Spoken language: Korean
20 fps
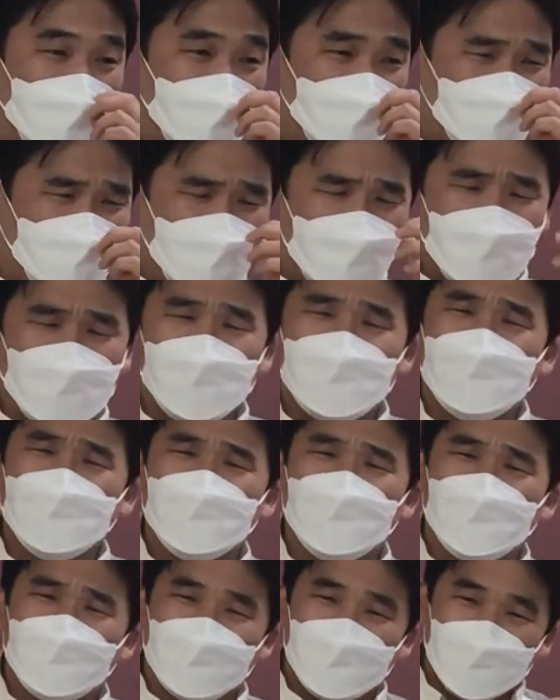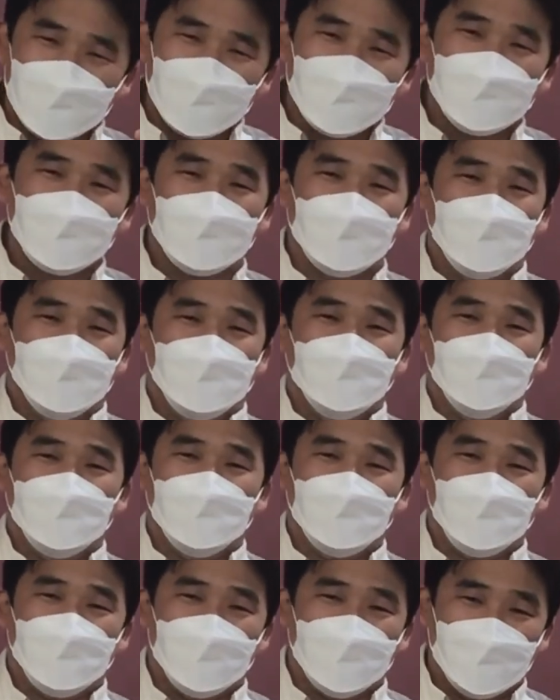막 우리는 잊어버리니까
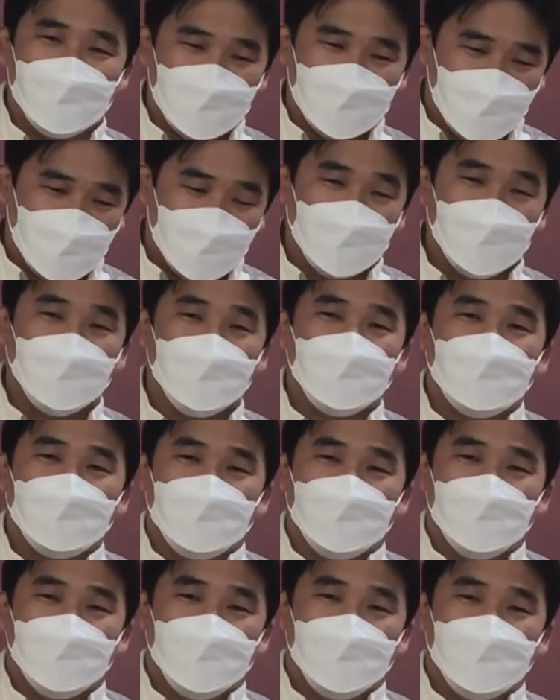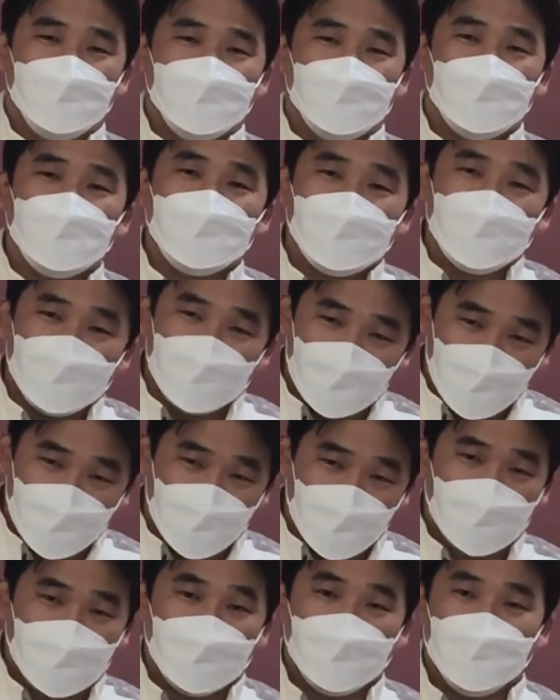계속 또 읽고 성경
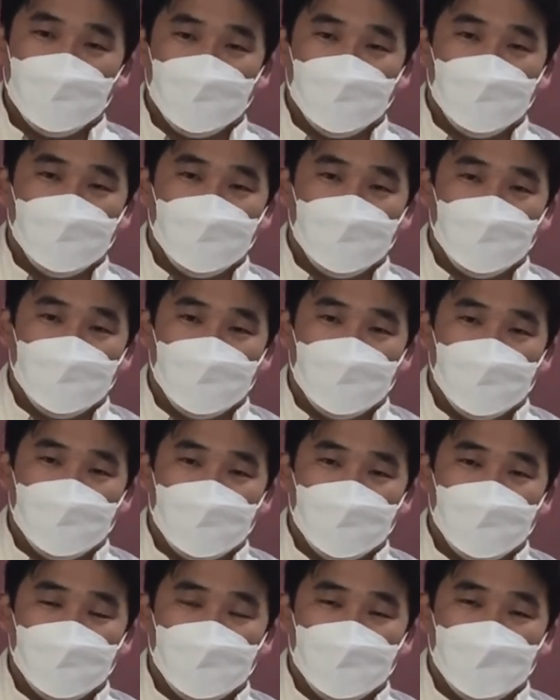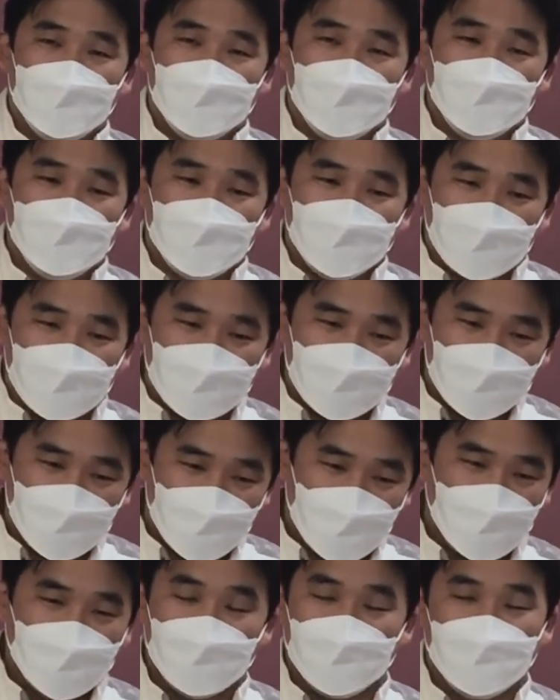보고
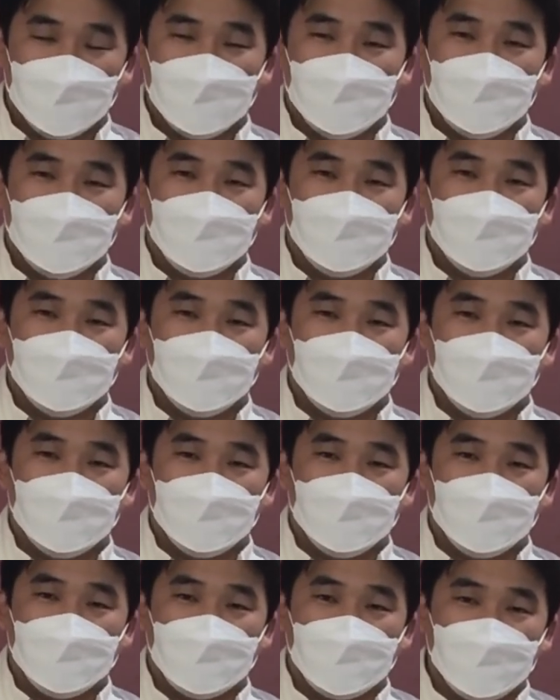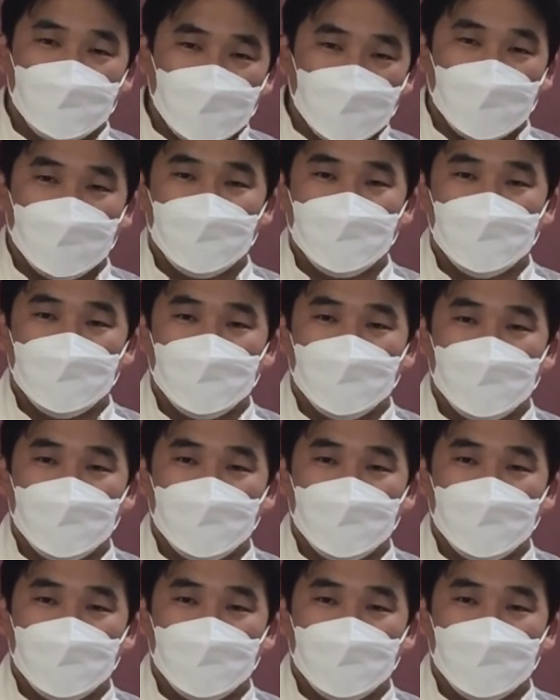말씀 보고 기도하고